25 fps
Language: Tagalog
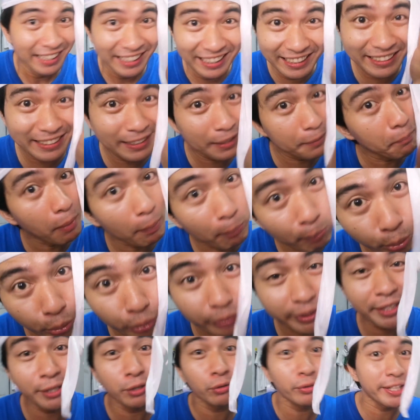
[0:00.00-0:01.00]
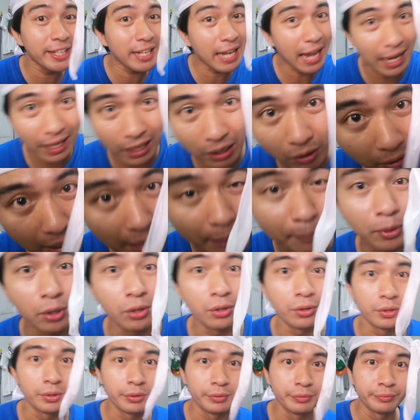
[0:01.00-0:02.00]
hindi mabuti yung ginagawa
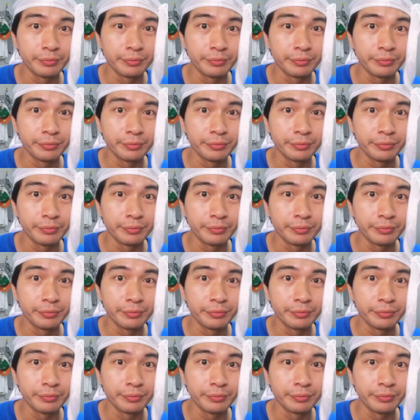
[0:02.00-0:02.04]
mo.